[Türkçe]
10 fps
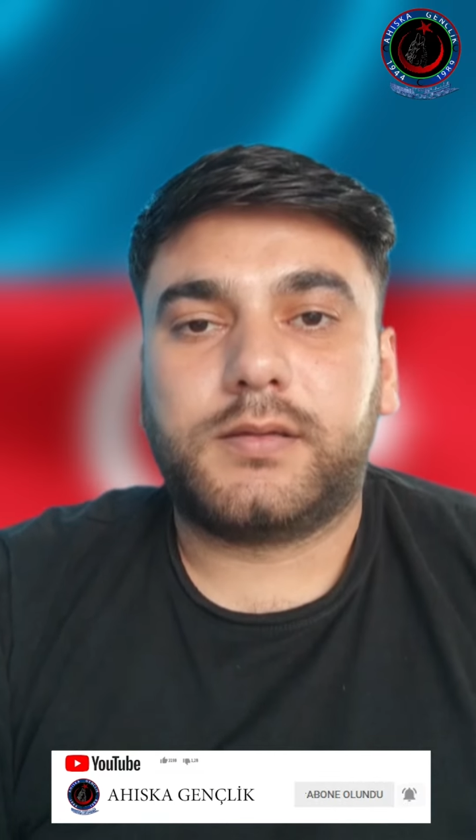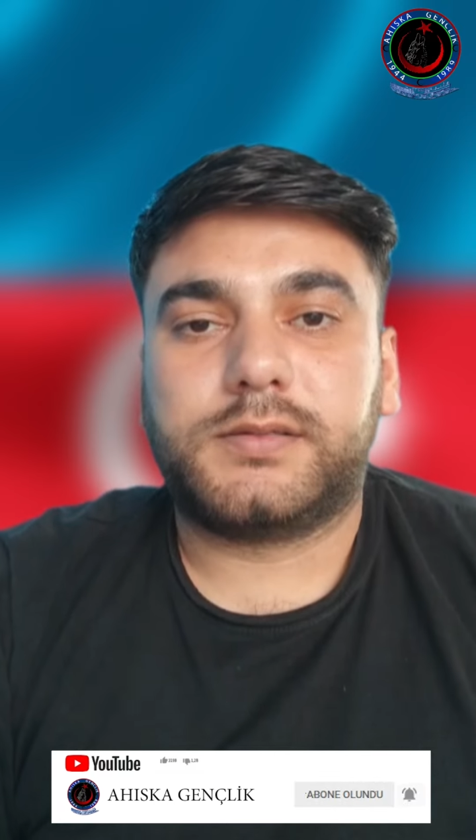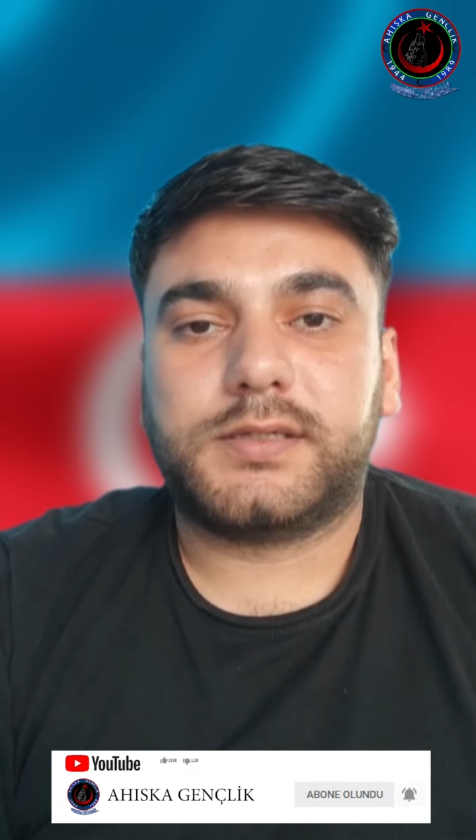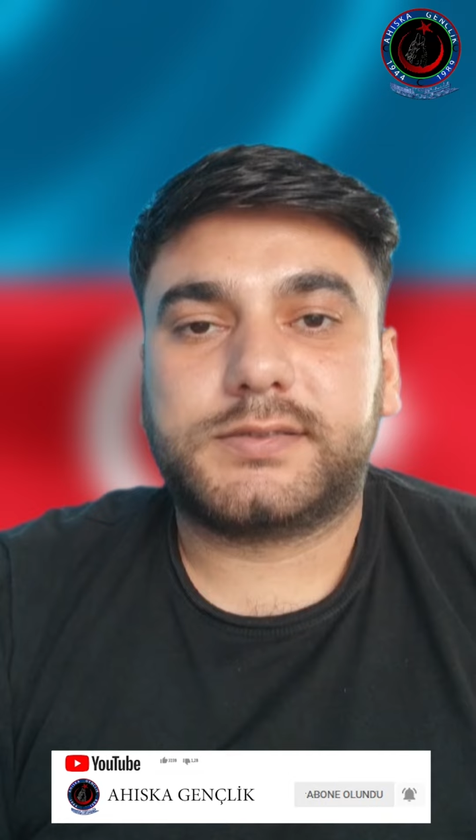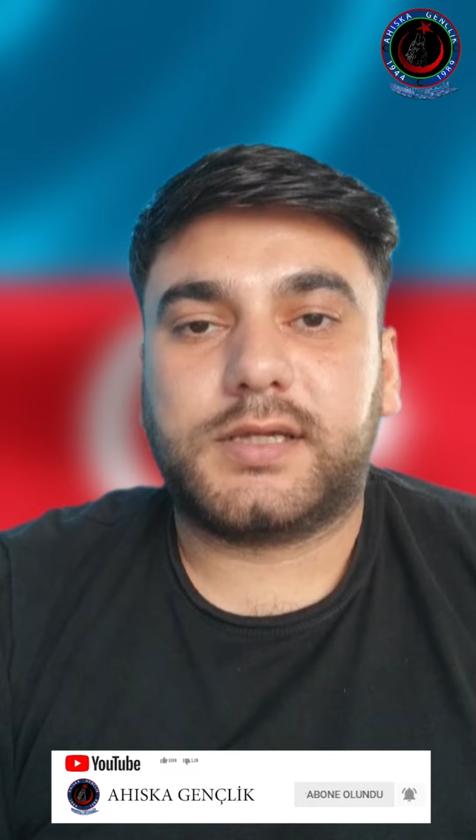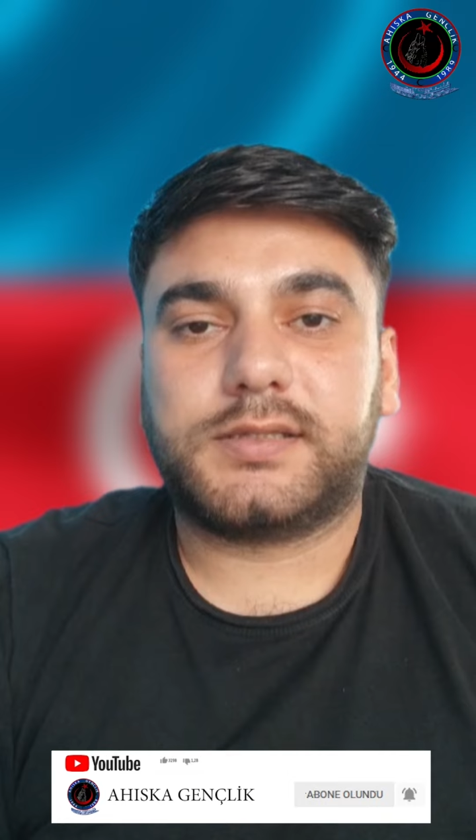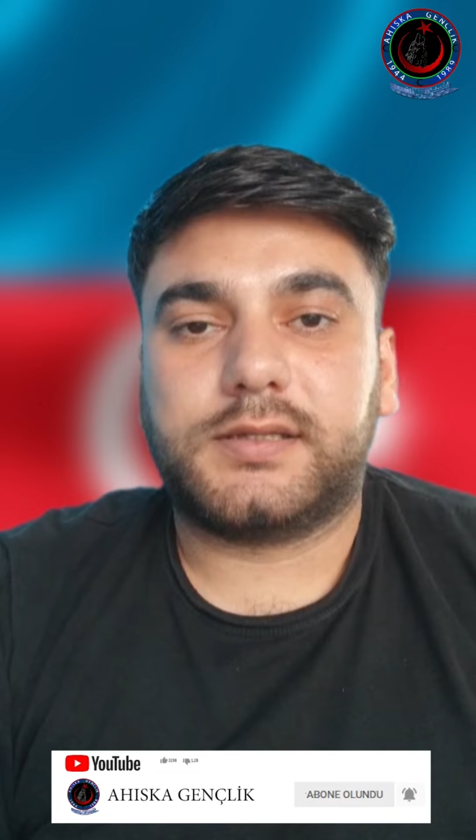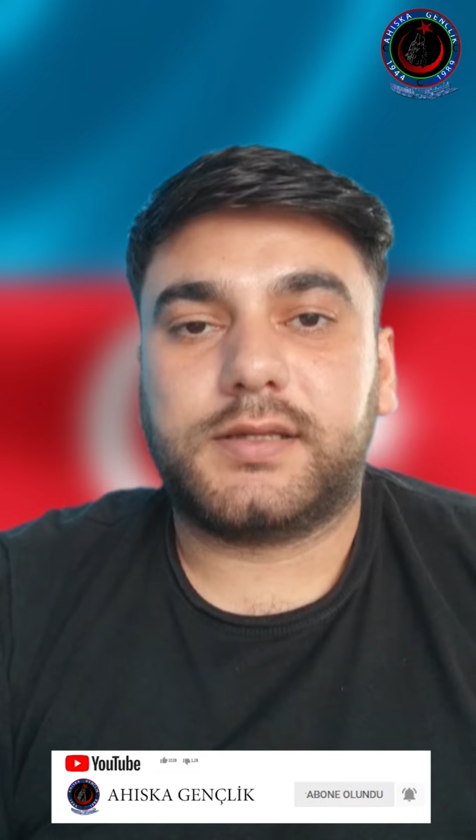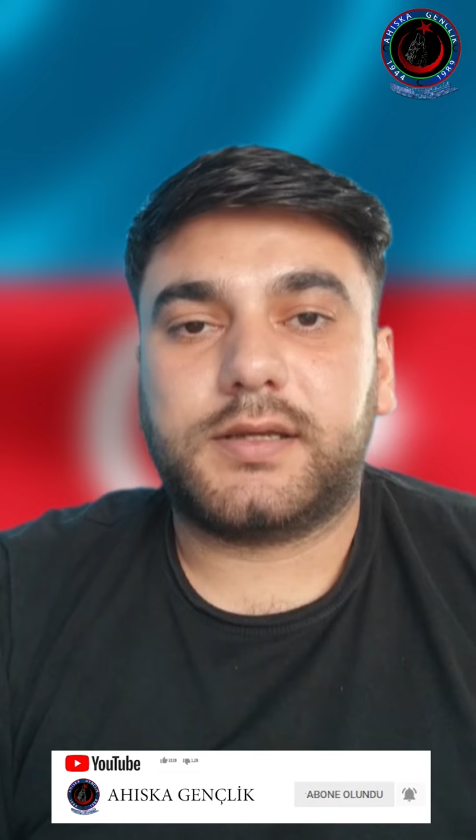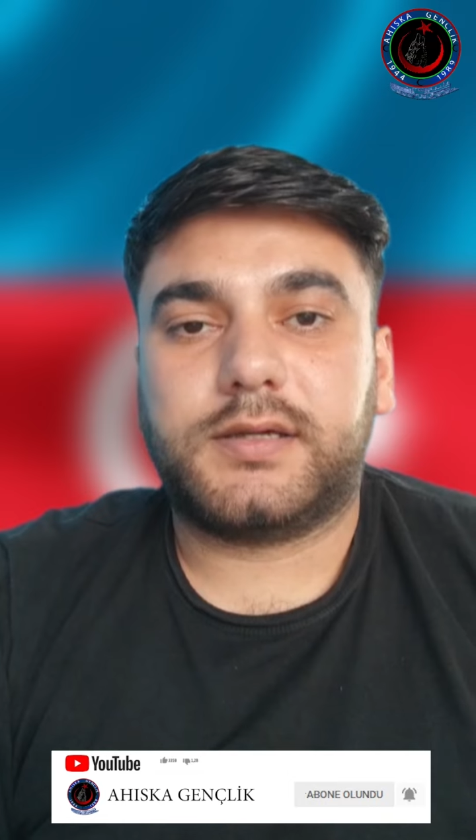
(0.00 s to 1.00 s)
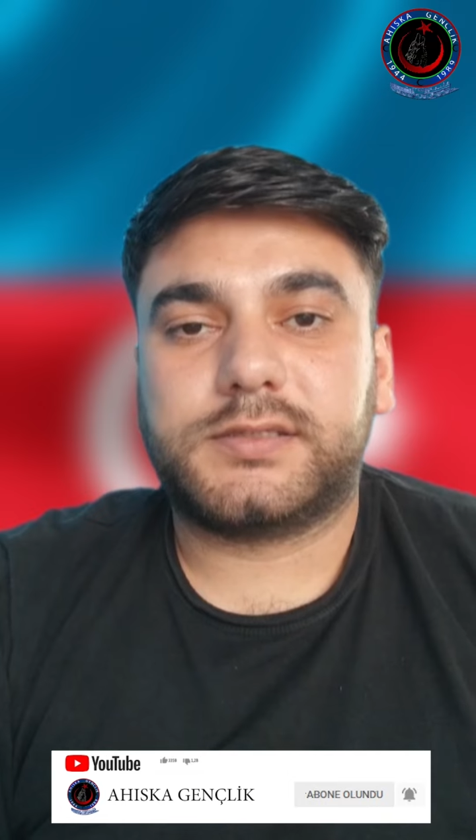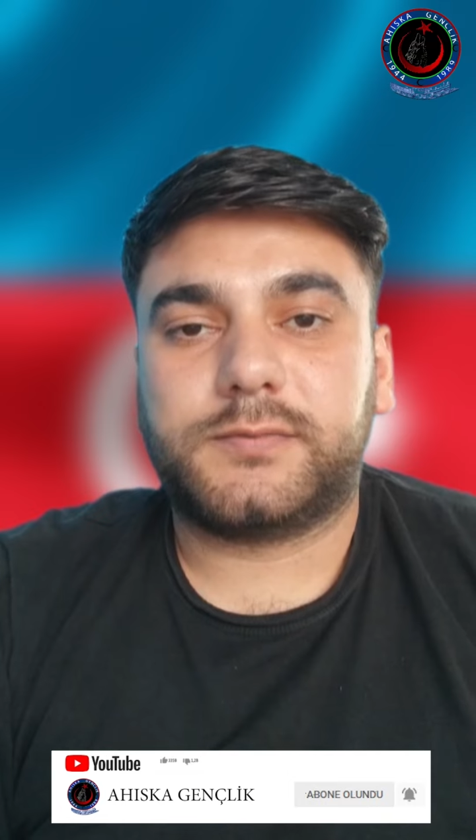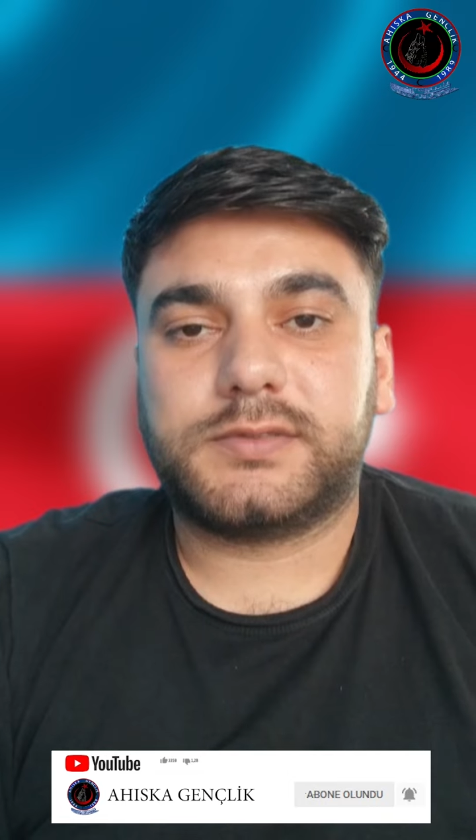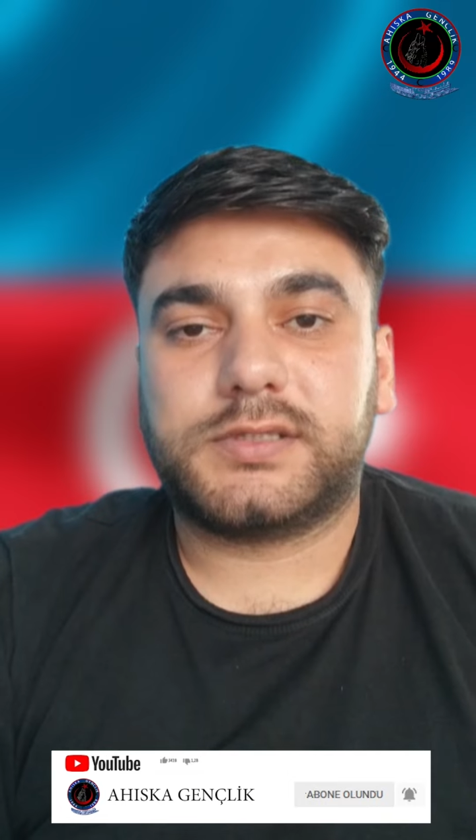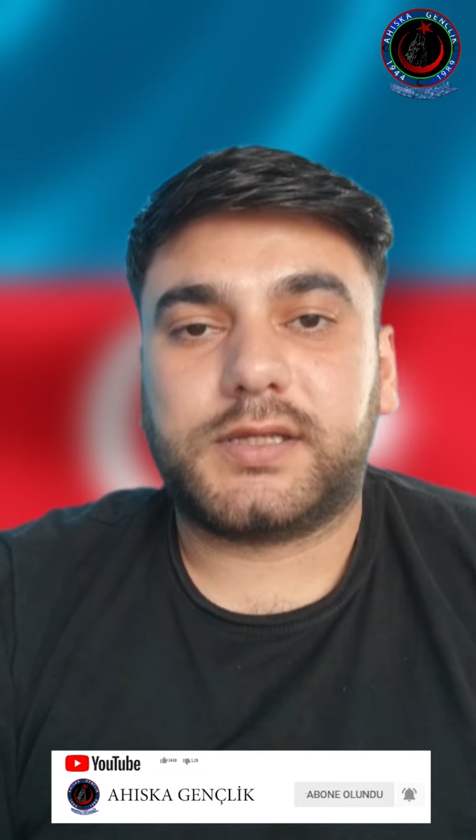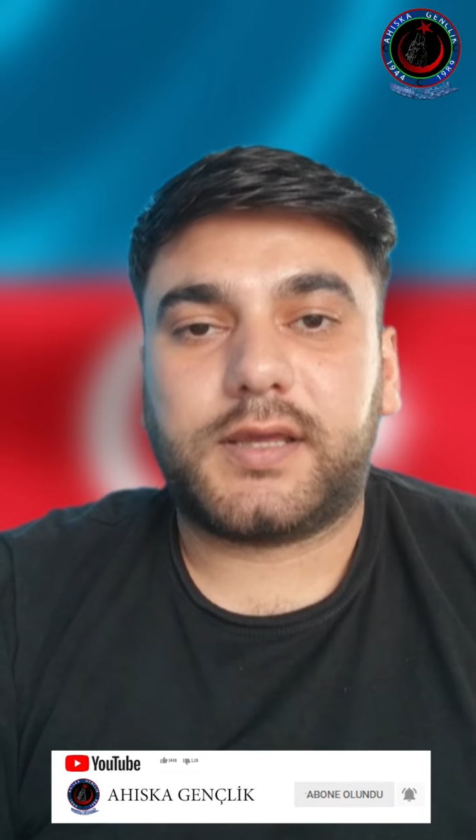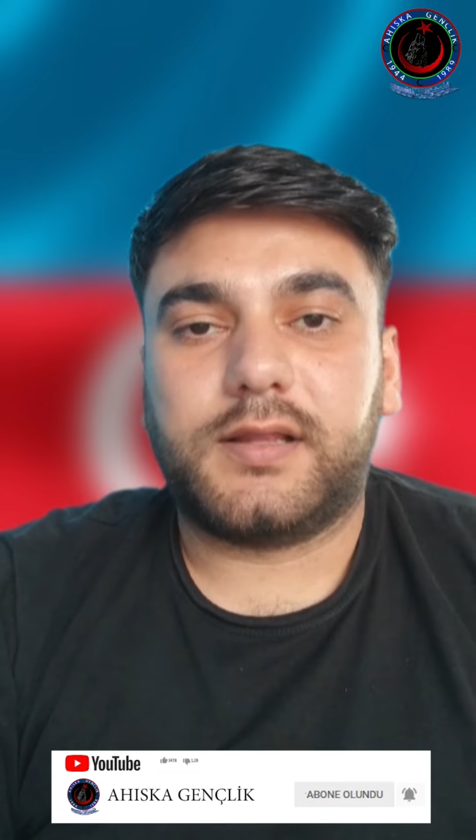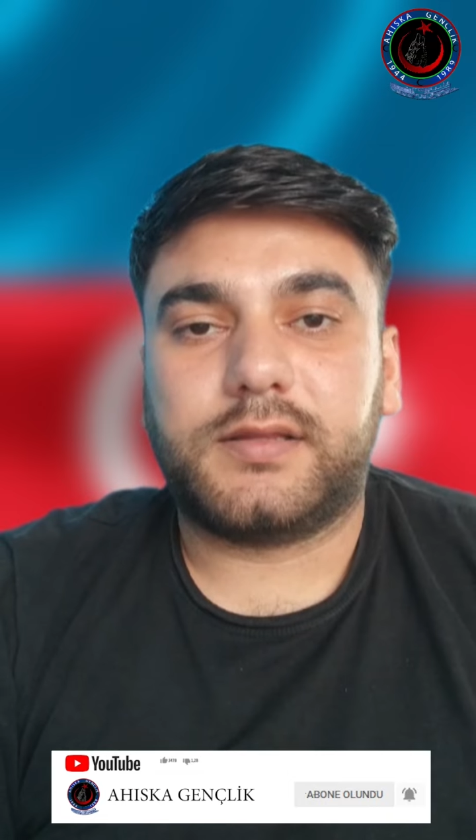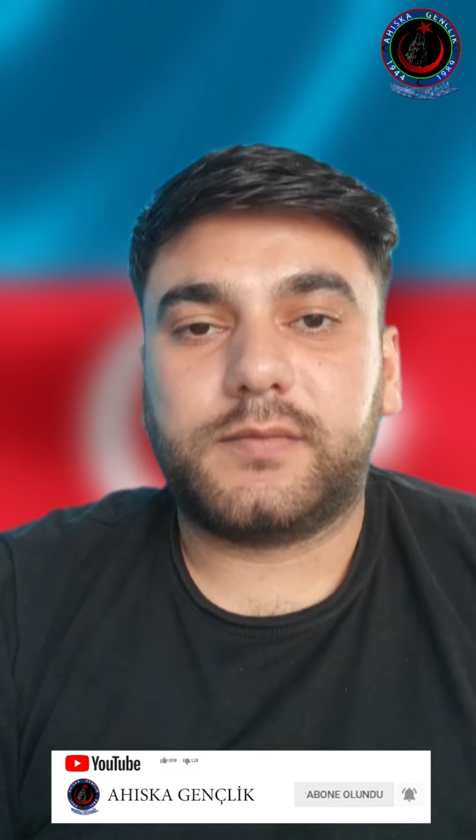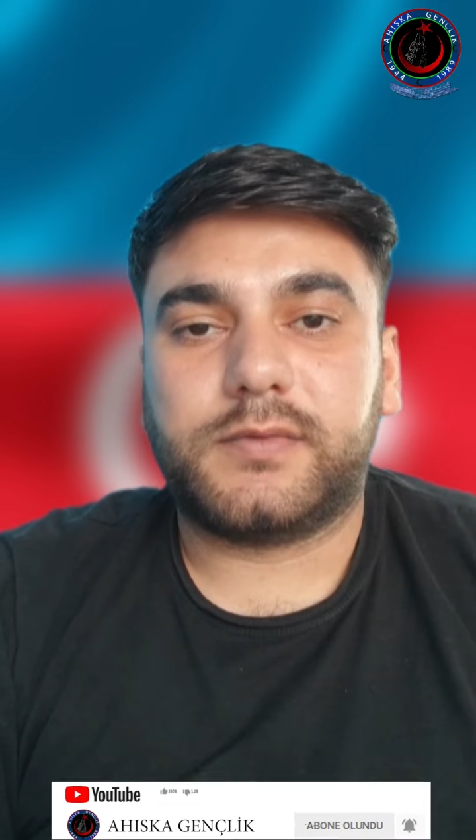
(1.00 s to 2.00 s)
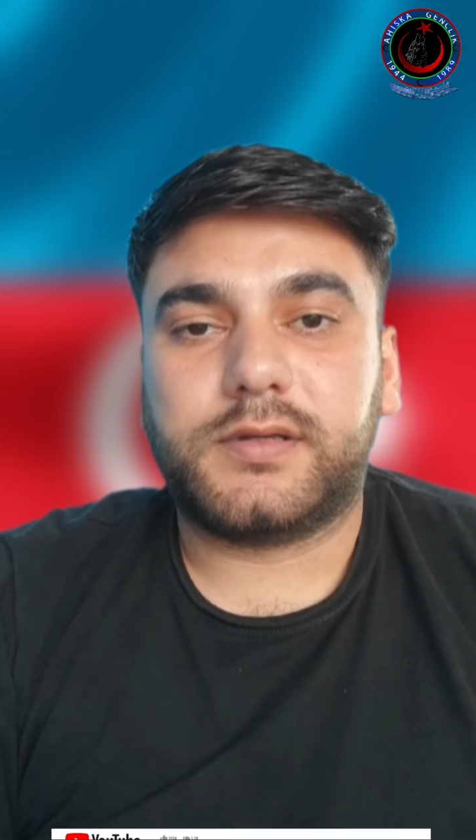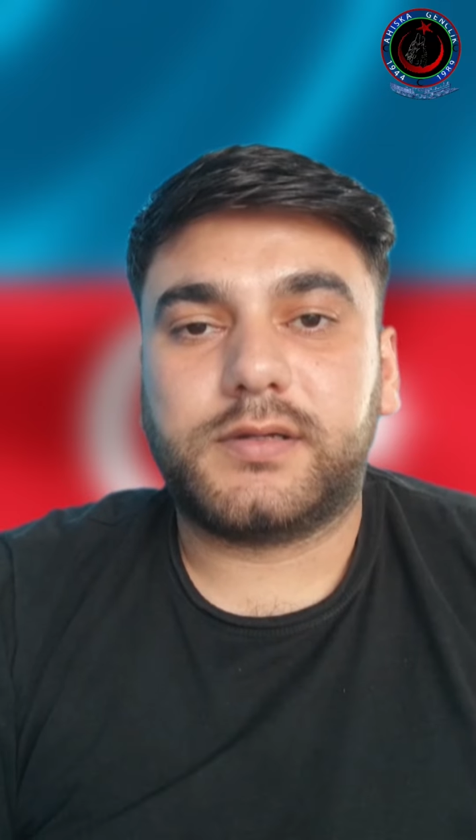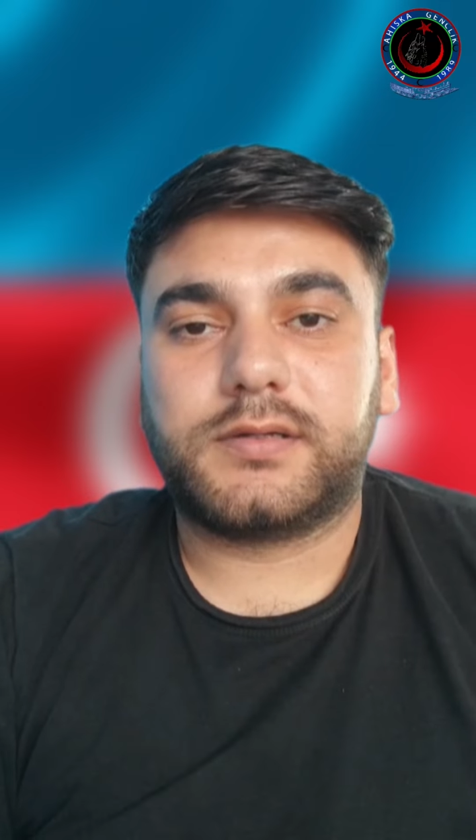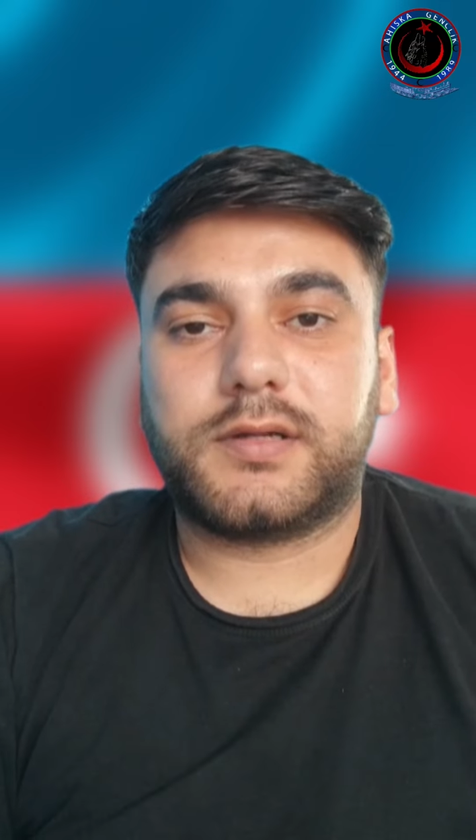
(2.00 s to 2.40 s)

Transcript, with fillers: yaz tatiline Azerbaycan'a geldiğimde